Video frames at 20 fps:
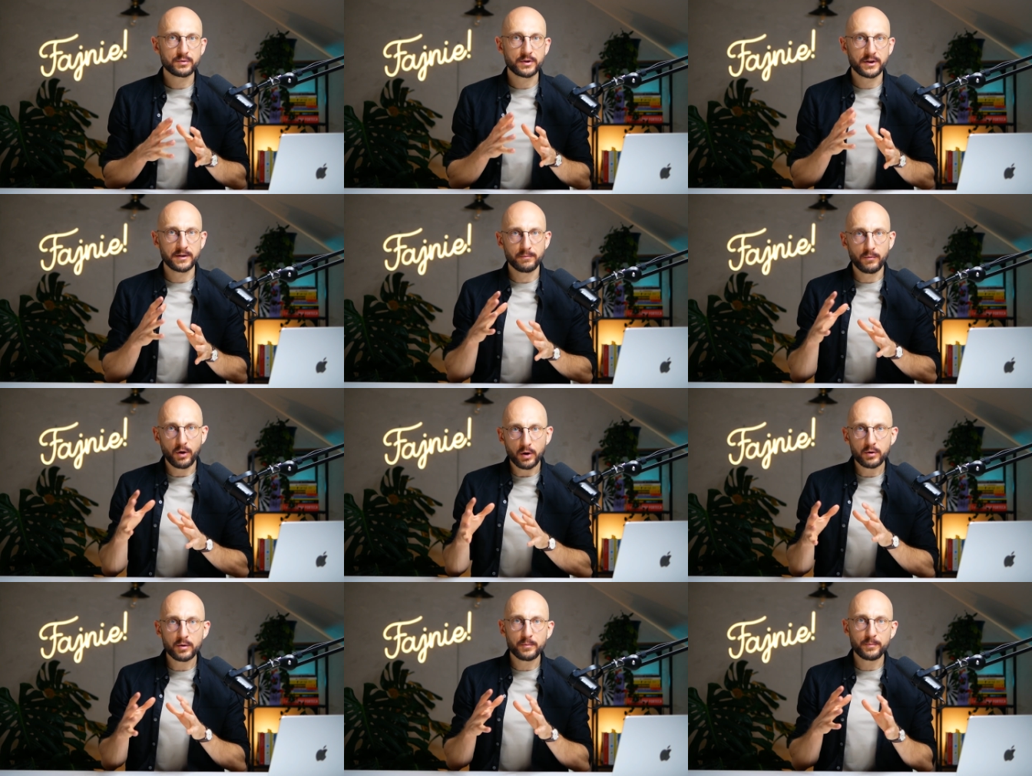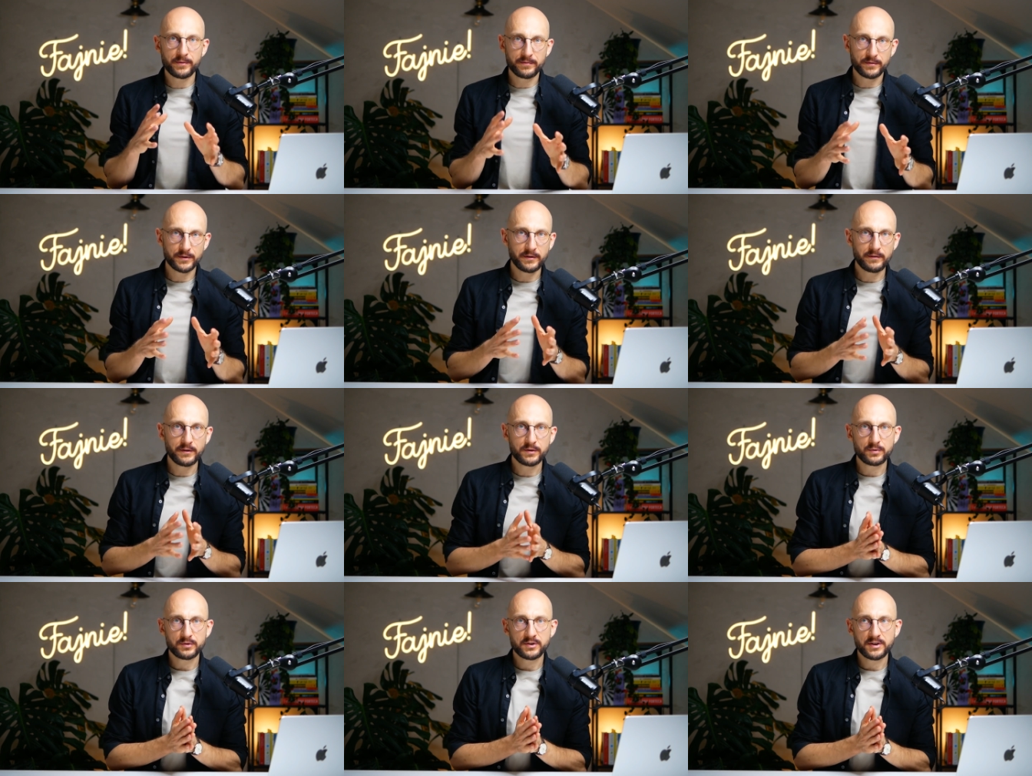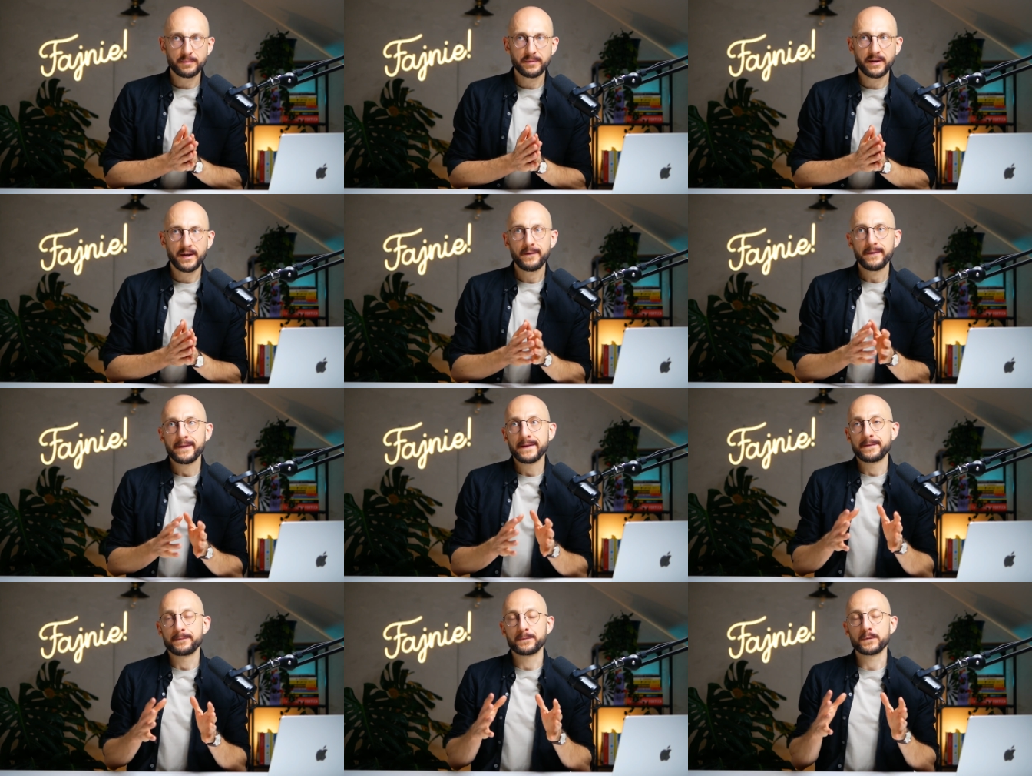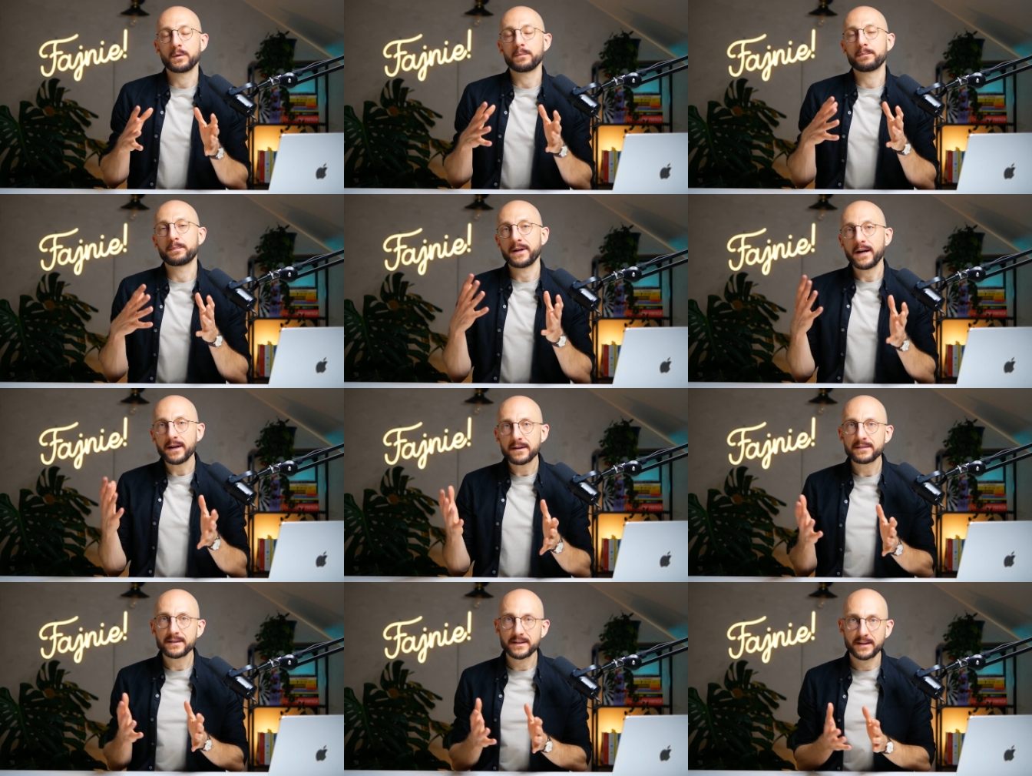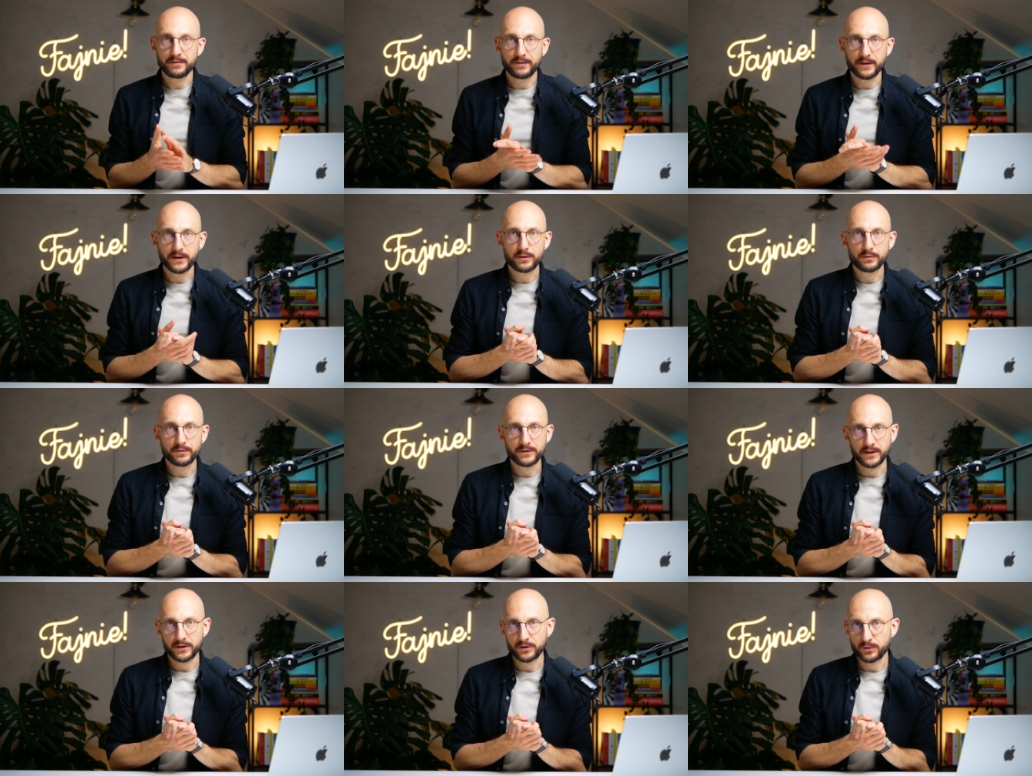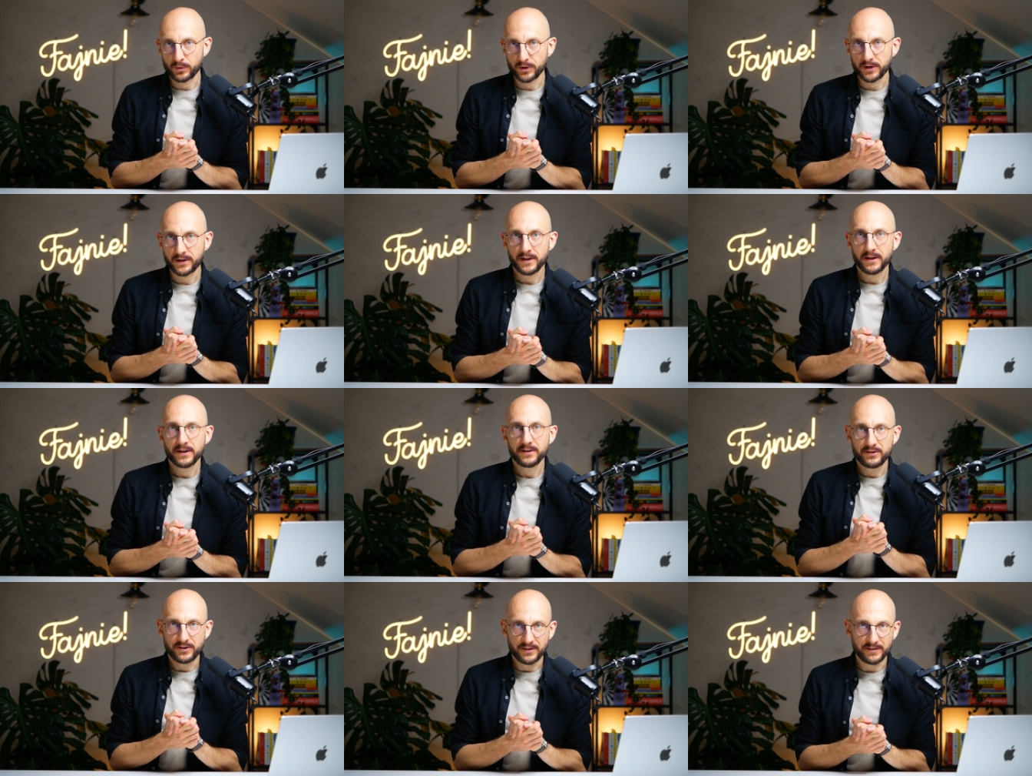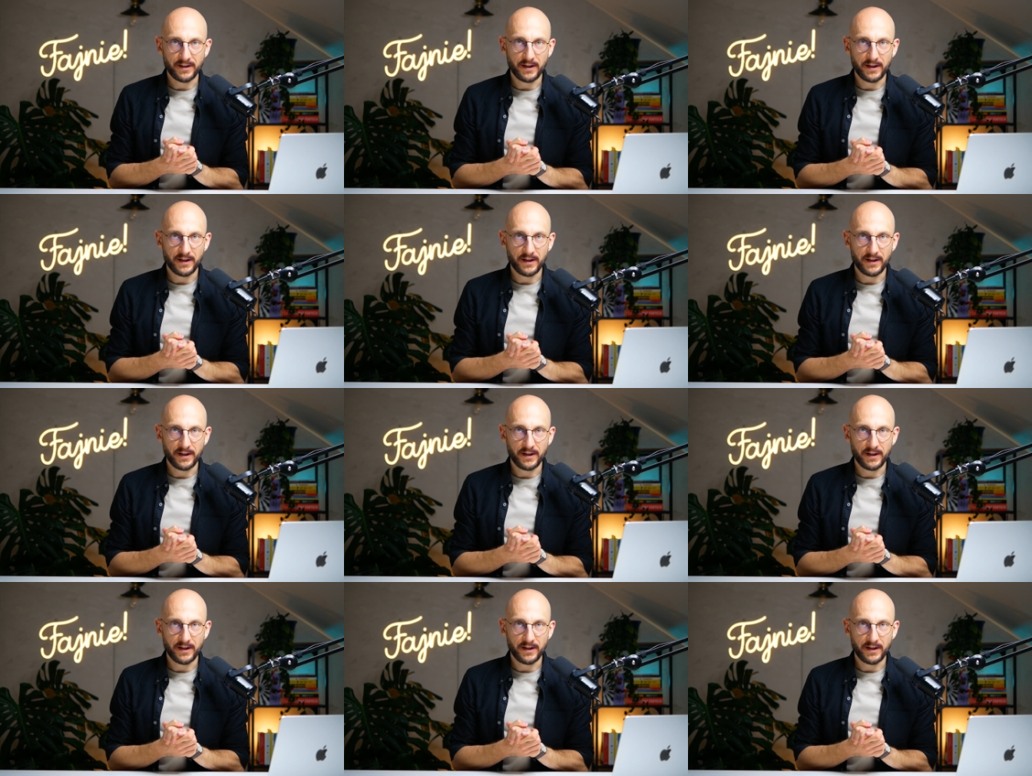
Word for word: które mogą powodować u ciebie no, brak tych efektów, na których ci